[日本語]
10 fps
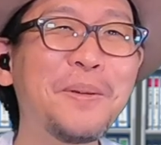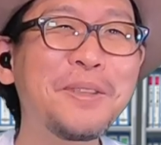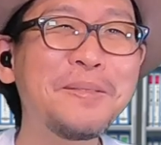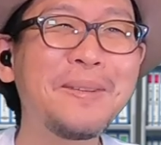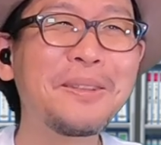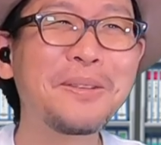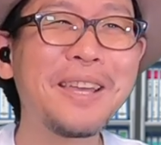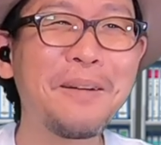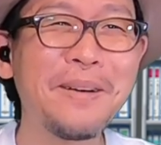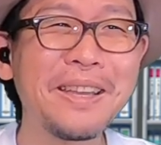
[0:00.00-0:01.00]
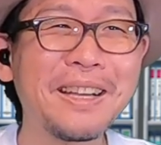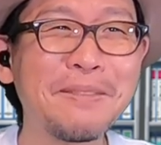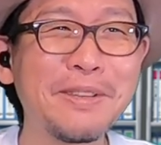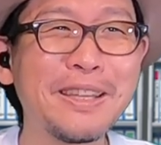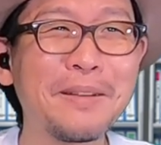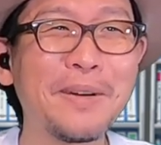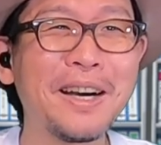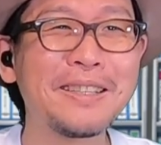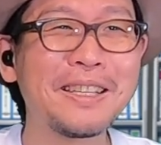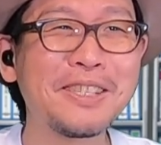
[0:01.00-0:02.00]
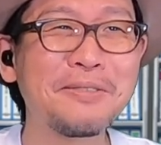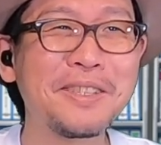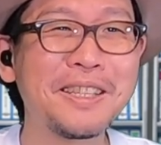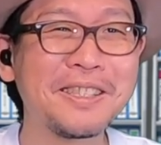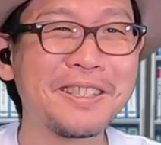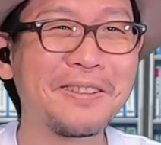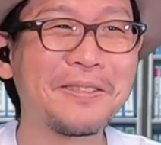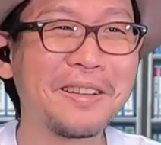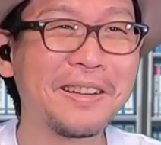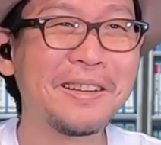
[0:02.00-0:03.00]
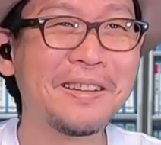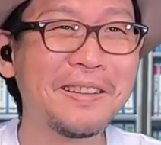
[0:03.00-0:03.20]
もう今の病が見たらもう鼻血吹き出すだろうな。